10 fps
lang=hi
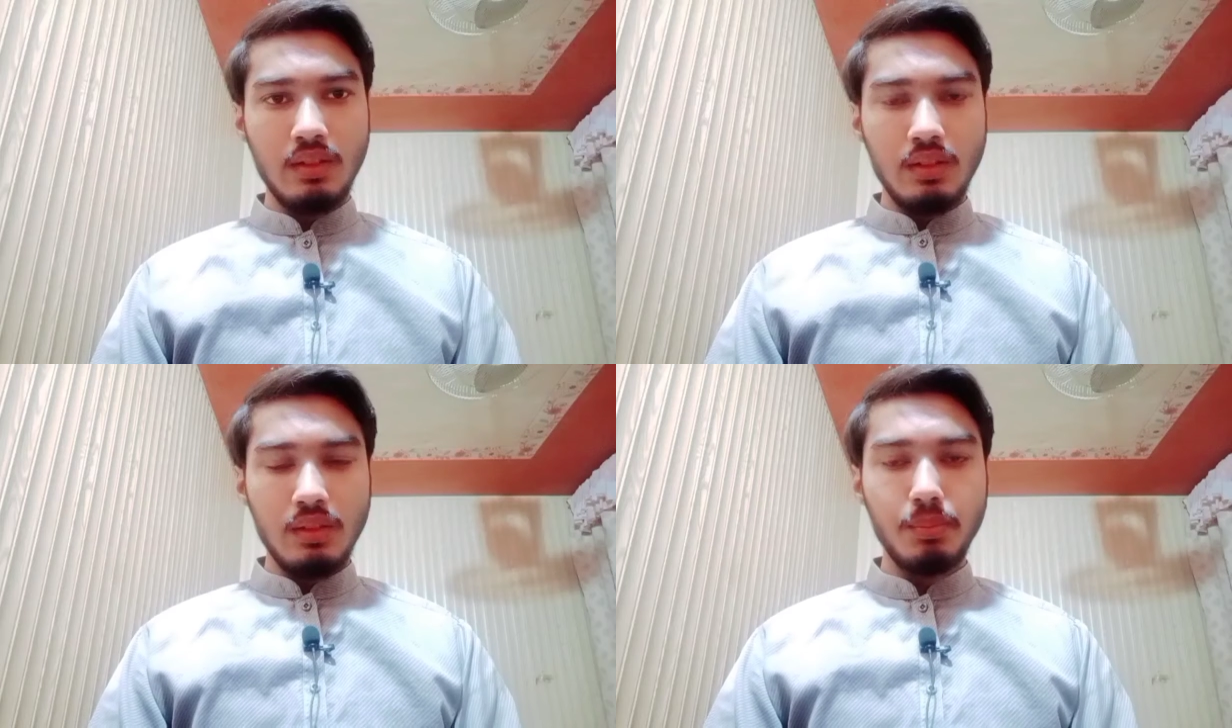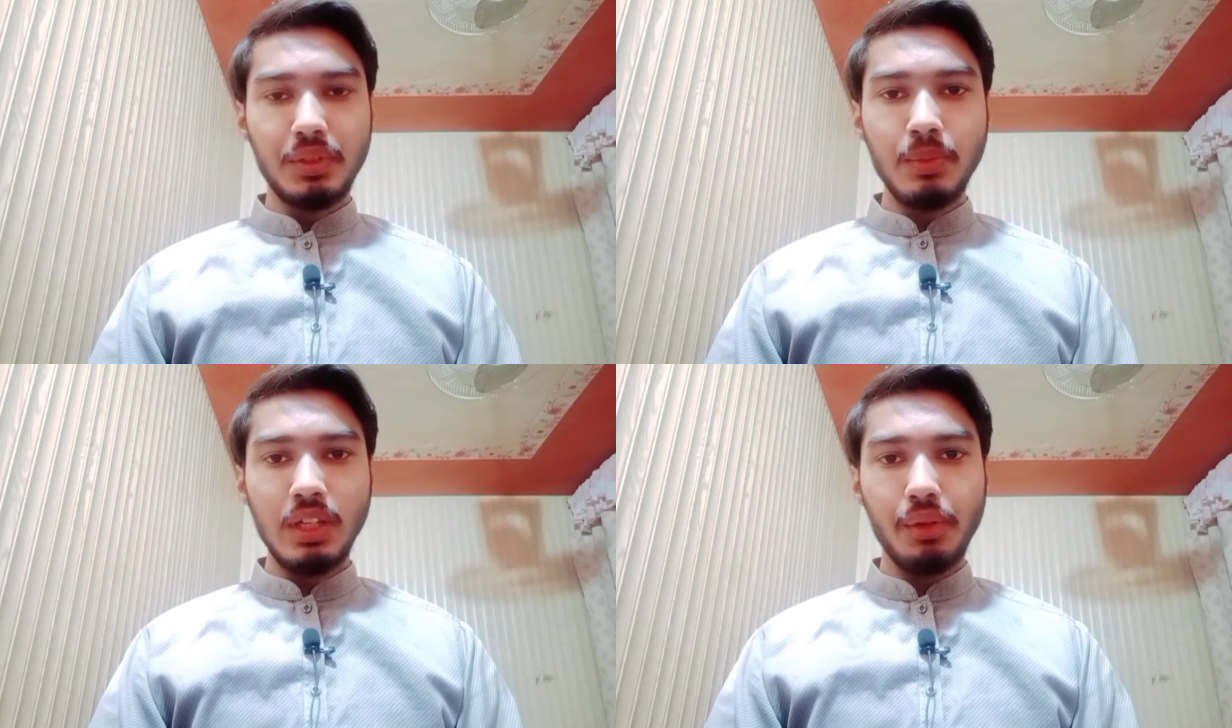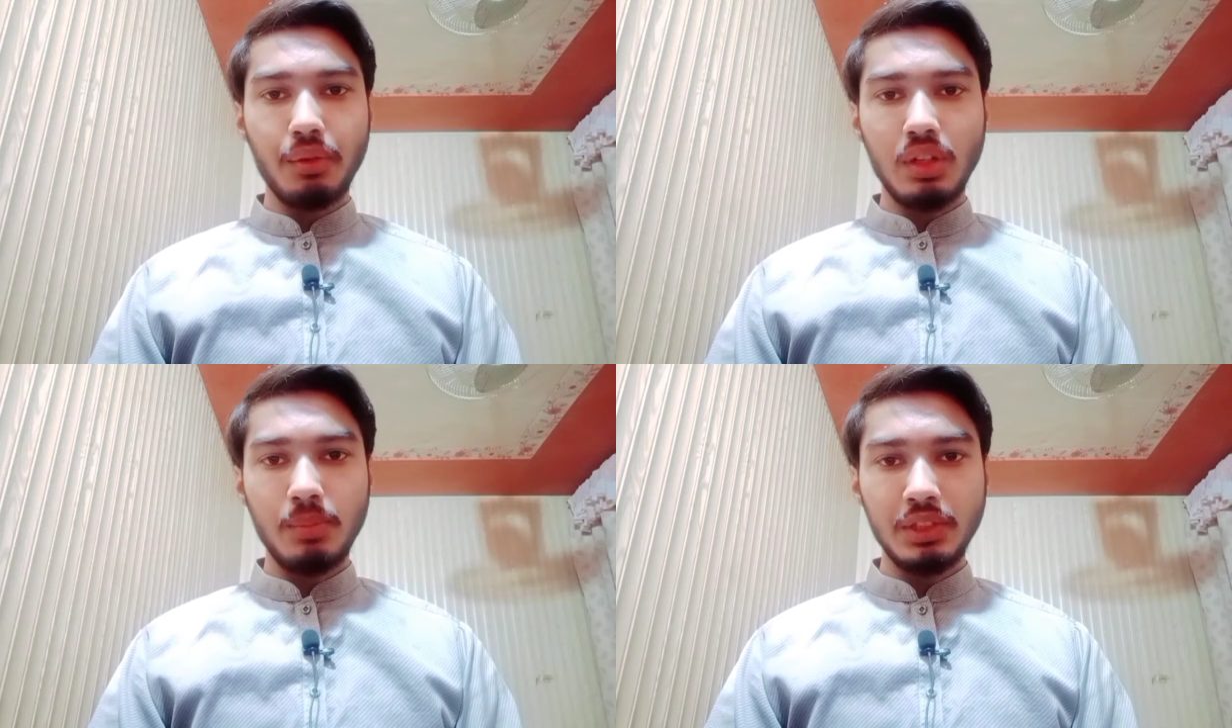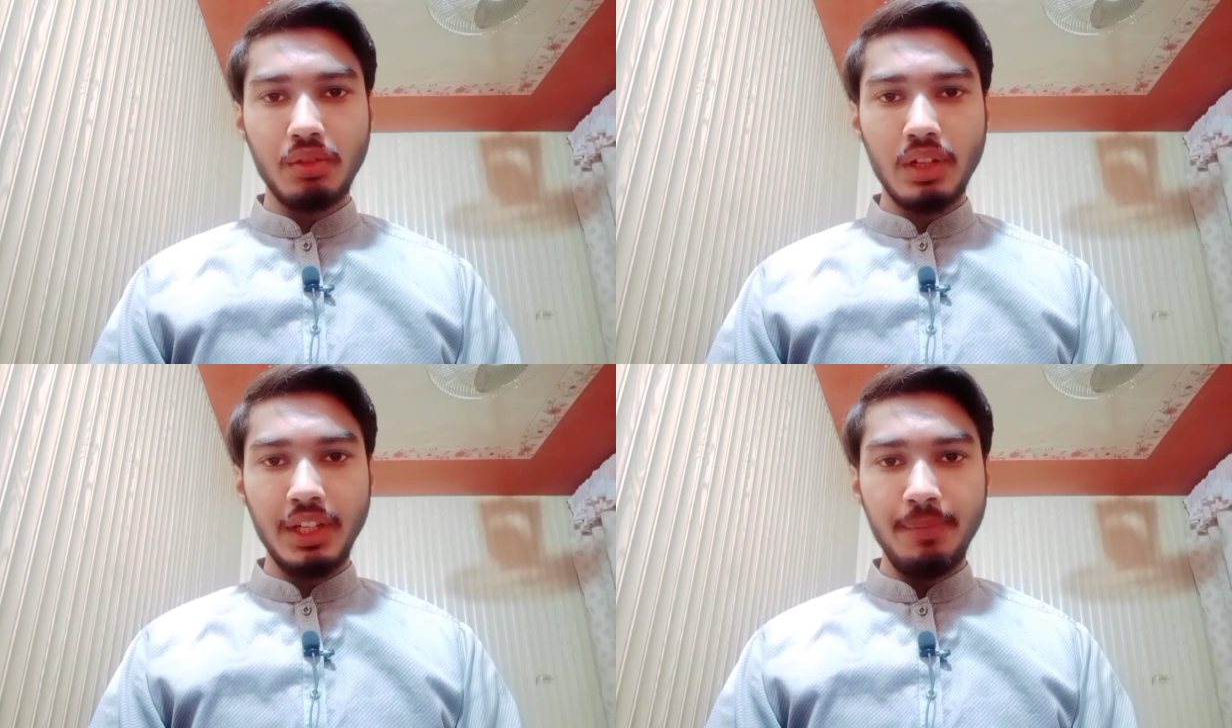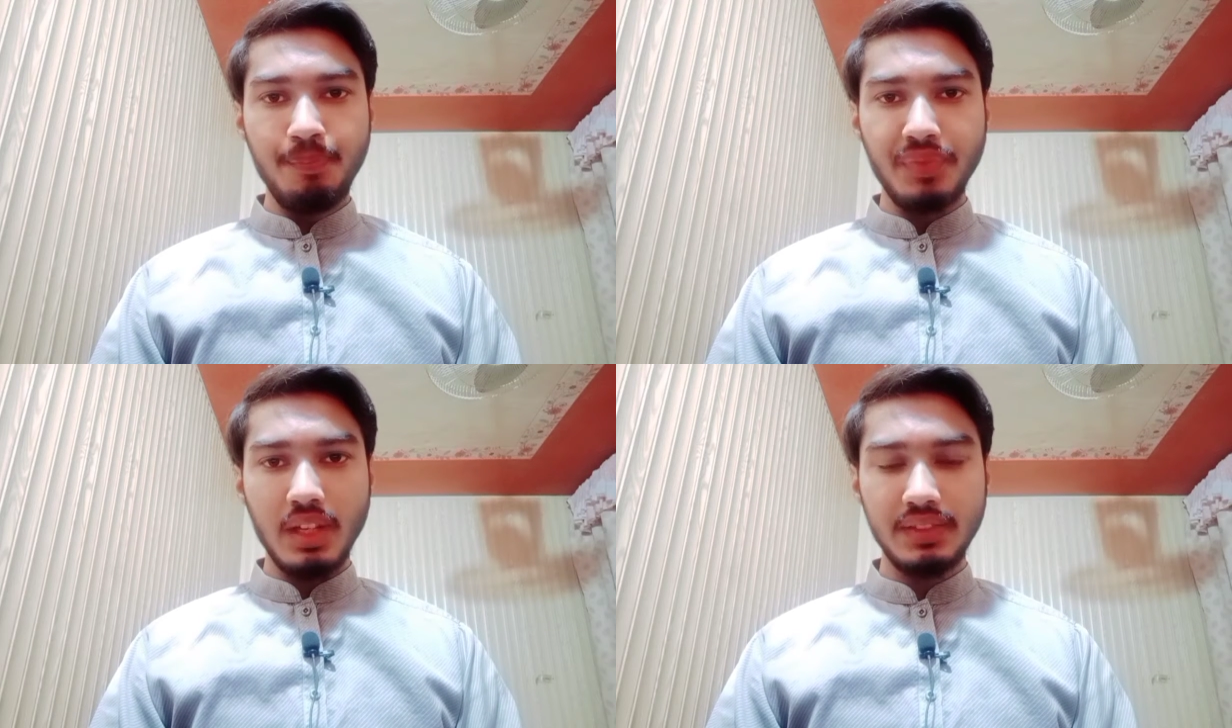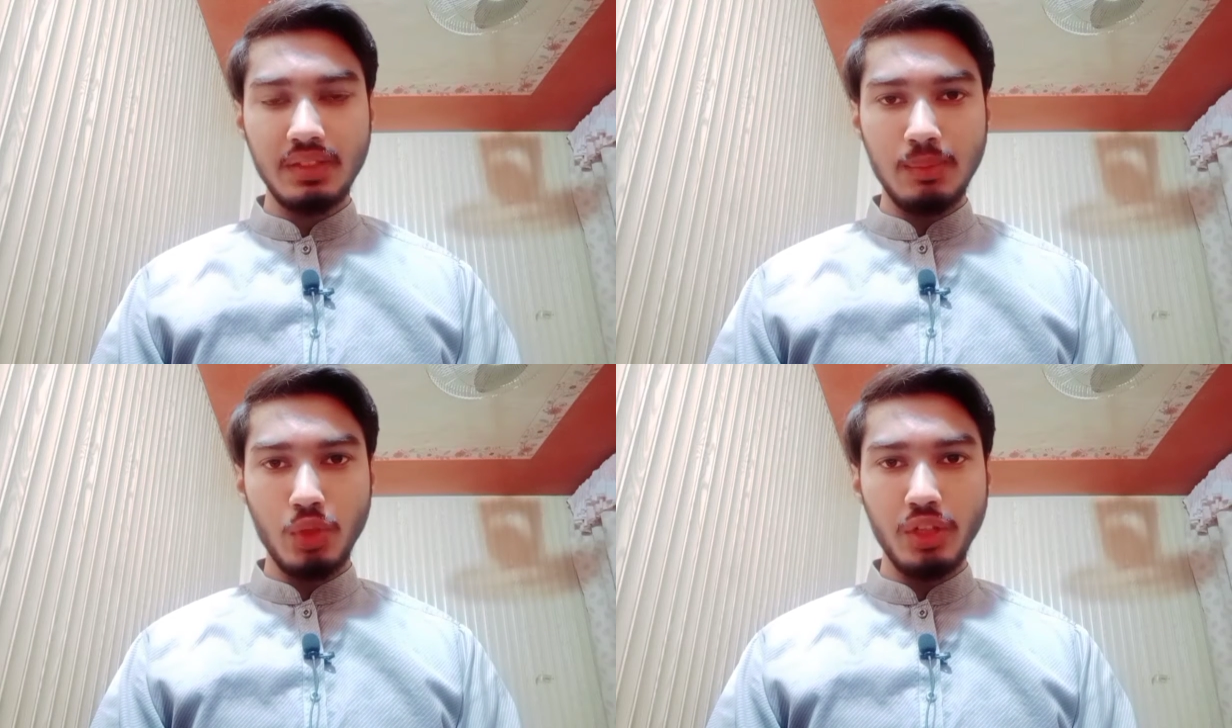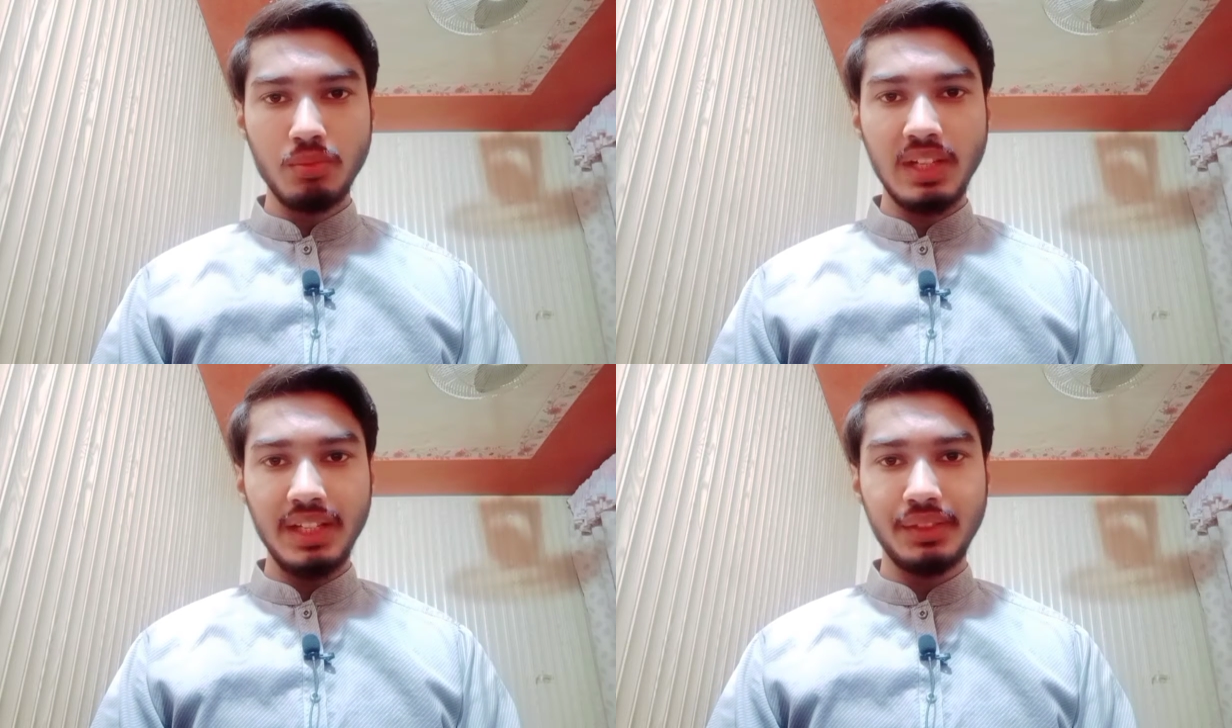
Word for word: बसमीम अल्लाम गाइज़